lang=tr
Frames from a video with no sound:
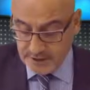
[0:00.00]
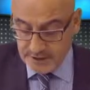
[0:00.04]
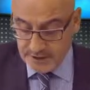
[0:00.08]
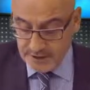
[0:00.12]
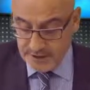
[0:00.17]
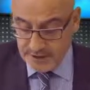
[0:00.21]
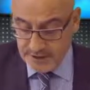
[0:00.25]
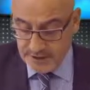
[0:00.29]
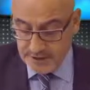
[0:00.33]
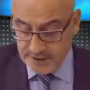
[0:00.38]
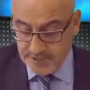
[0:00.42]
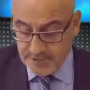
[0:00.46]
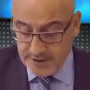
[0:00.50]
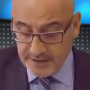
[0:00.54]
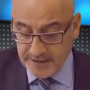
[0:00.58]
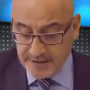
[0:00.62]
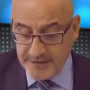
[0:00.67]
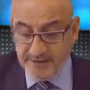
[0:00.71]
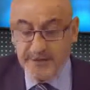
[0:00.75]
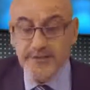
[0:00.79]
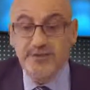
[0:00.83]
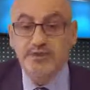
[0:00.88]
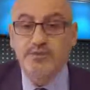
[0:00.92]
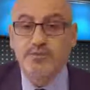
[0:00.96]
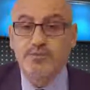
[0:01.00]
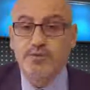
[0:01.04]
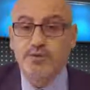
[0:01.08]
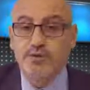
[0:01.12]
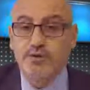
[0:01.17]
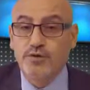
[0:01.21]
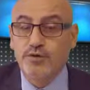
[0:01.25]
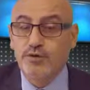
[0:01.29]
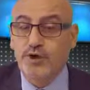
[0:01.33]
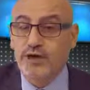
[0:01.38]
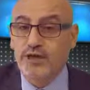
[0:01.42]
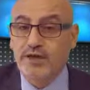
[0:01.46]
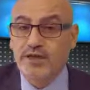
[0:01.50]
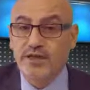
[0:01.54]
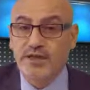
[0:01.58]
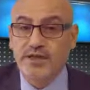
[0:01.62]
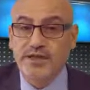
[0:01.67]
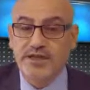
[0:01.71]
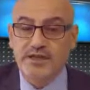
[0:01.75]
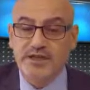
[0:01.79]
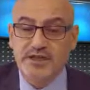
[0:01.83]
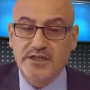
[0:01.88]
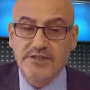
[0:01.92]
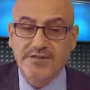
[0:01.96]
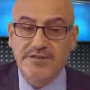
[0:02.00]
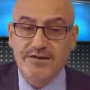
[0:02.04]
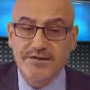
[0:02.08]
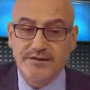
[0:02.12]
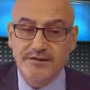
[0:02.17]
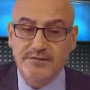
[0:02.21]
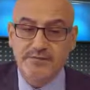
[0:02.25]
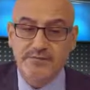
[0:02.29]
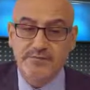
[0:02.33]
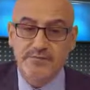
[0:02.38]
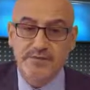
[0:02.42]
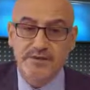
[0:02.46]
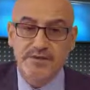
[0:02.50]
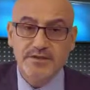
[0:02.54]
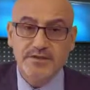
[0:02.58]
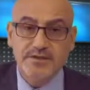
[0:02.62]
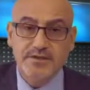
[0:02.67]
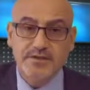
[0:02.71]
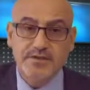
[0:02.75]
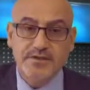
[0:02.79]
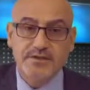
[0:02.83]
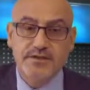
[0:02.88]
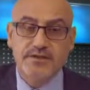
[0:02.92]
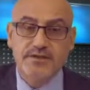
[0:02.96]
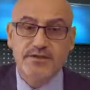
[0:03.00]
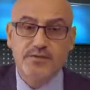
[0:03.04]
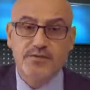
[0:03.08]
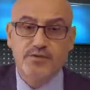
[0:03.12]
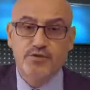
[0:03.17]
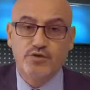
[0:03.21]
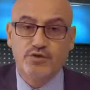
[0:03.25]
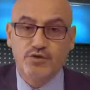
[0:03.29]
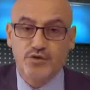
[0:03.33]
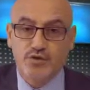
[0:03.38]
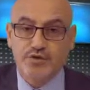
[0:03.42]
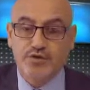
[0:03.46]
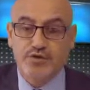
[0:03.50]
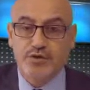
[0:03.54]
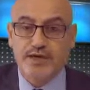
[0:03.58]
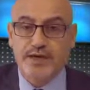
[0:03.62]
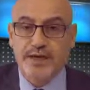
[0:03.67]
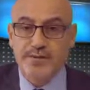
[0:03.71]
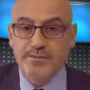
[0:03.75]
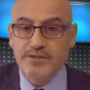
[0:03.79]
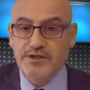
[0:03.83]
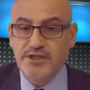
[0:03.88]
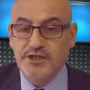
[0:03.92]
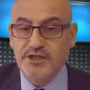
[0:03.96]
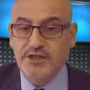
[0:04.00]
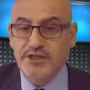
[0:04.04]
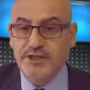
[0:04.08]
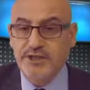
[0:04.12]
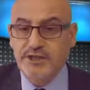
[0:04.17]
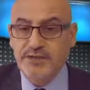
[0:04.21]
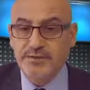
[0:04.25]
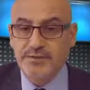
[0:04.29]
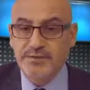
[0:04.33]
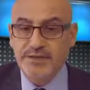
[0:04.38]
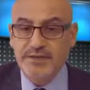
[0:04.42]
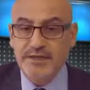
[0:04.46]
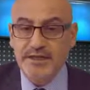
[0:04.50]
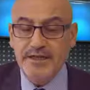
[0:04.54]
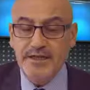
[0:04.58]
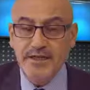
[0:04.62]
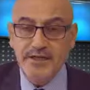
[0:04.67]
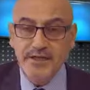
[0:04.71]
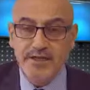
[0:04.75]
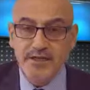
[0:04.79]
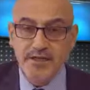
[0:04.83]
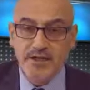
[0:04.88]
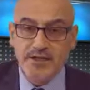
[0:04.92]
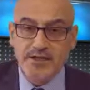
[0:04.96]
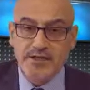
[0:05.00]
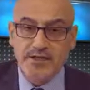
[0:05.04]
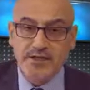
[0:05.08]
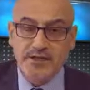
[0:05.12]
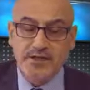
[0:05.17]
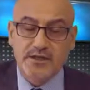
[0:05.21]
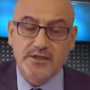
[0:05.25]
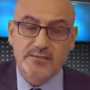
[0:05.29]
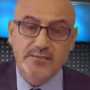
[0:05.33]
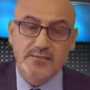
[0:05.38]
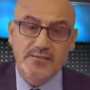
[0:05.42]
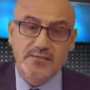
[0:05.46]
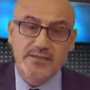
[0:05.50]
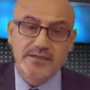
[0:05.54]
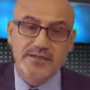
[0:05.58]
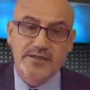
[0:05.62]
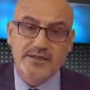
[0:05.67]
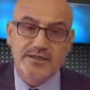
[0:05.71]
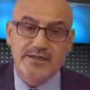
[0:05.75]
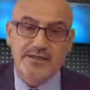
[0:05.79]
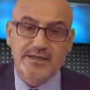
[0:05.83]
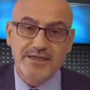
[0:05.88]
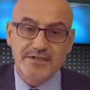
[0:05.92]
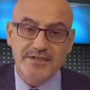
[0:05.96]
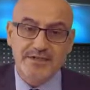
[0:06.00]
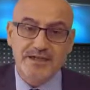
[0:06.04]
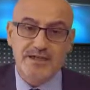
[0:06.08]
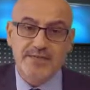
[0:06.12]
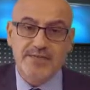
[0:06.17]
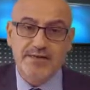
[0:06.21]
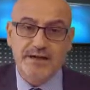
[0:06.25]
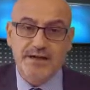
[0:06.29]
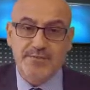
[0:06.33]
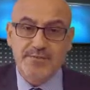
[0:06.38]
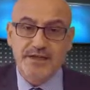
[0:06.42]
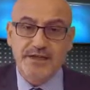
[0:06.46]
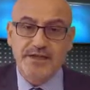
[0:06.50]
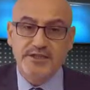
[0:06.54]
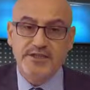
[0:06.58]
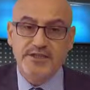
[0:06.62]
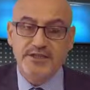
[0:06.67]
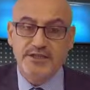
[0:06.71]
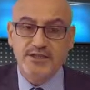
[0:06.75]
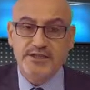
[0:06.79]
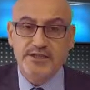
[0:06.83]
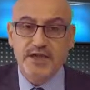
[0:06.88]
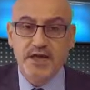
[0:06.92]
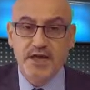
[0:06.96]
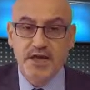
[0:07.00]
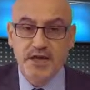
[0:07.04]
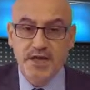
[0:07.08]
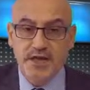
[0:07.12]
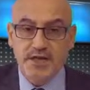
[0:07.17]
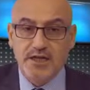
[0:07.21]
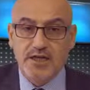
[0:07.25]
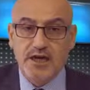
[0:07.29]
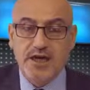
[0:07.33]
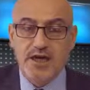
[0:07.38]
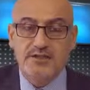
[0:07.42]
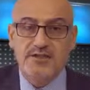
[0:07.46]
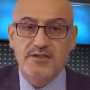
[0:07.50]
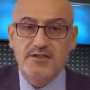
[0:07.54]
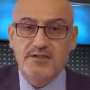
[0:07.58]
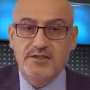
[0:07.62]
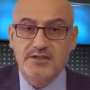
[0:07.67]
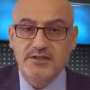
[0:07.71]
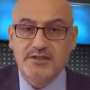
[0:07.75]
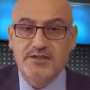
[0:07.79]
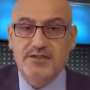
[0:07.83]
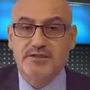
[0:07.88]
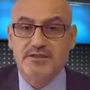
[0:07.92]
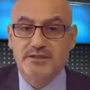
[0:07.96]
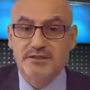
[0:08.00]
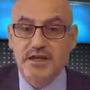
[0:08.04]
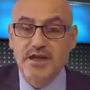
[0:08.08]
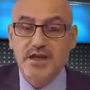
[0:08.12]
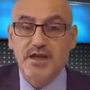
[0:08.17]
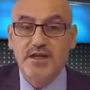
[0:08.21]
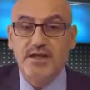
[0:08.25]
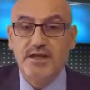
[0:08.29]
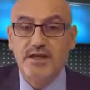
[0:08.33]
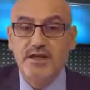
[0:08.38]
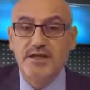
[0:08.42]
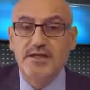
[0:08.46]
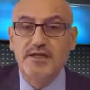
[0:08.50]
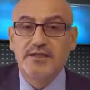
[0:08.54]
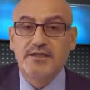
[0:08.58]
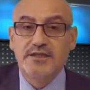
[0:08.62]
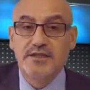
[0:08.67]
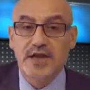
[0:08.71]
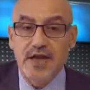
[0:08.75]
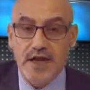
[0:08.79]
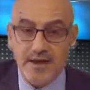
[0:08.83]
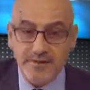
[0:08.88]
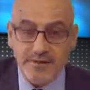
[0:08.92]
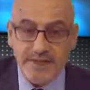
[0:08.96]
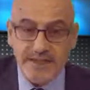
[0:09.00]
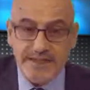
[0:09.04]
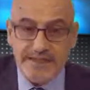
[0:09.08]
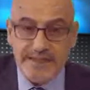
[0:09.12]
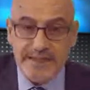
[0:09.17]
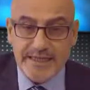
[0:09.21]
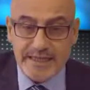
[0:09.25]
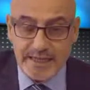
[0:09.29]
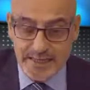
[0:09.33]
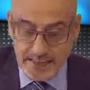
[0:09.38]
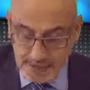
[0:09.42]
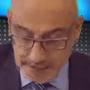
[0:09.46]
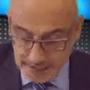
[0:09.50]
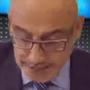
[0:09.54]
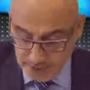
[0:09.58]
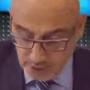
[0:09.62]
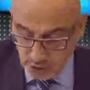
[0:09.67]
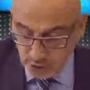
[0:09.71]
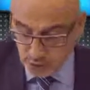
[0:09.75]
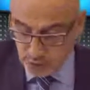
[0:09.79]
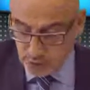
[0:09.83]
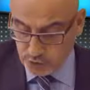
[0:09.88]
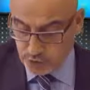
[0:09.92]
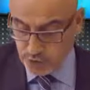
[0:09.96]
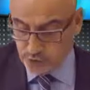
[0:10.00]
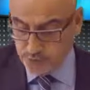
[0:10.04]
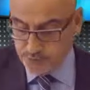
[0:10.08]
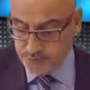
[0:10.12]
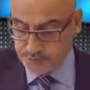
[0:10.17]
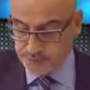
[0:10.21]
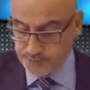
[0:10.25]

e, Belediye Sporu ağırlayacak takımımız e, bütün hemşehrilerimizi takımımıza destek vermek için Gazi Stadına davet ediyoruz.